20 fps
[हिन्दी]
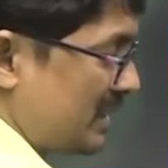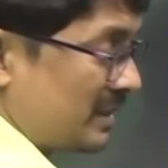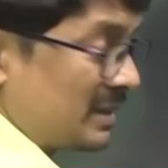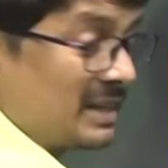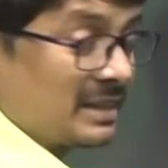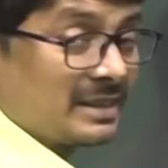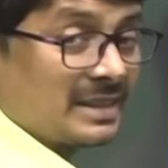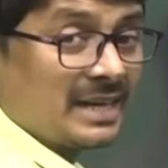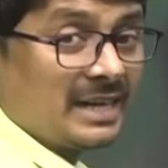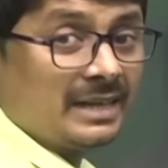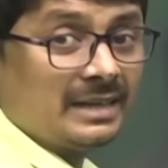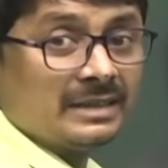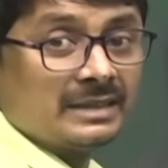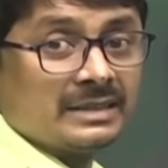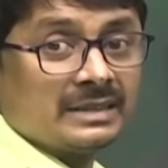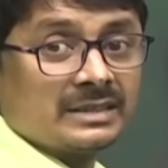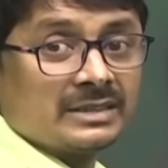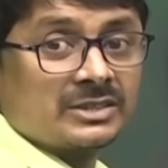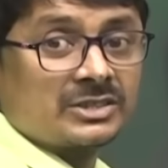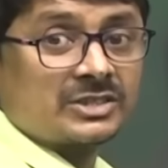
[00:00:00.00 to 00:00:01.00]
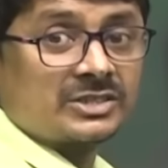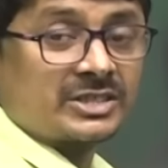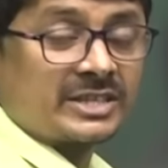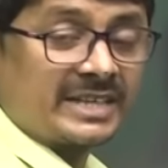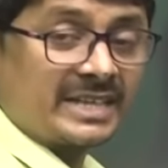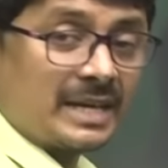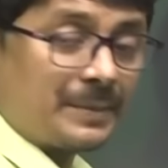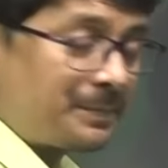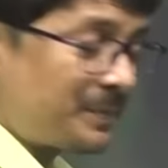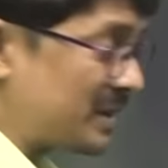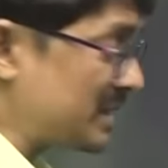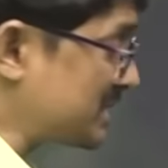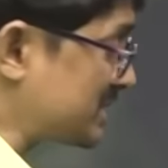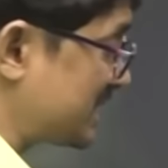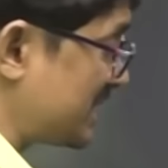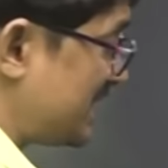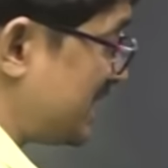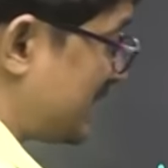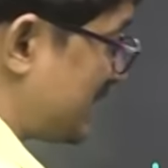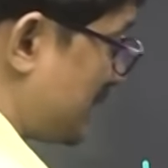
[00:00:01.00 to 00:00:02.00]
कितना छः
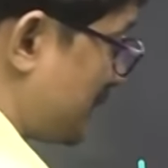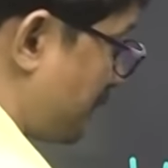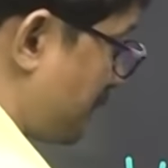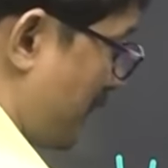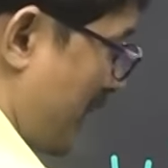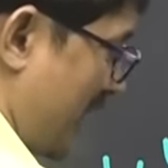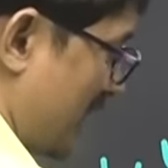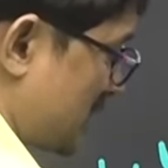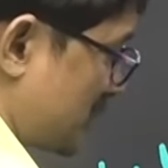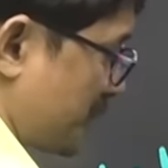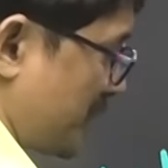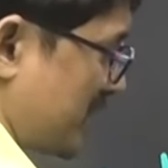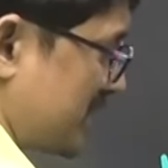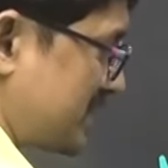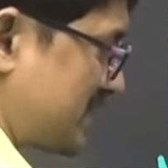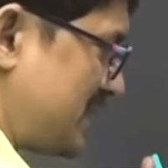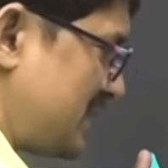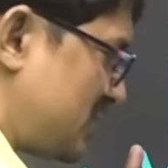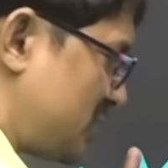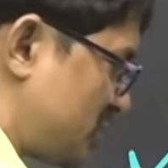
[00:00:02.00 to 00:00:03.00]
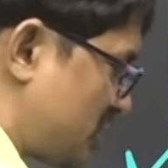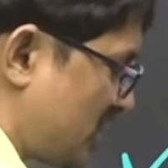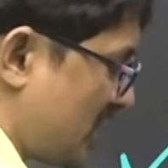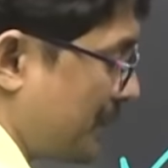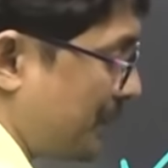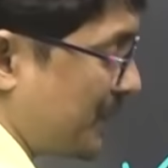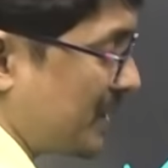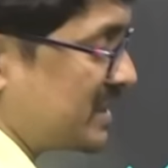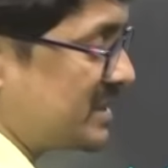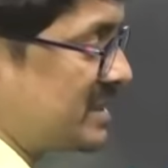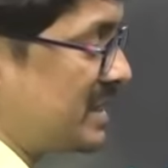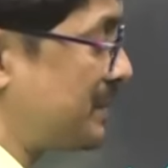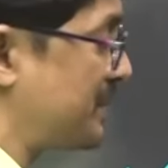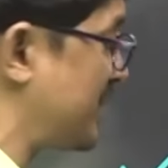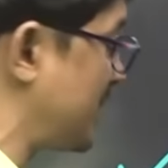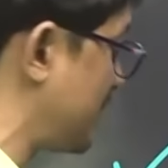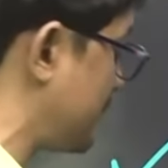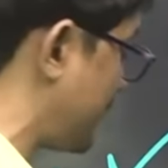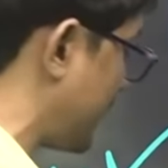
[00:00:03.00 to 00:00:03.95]
परसेंट पाँच परसेंट छः परसेंट मेरिट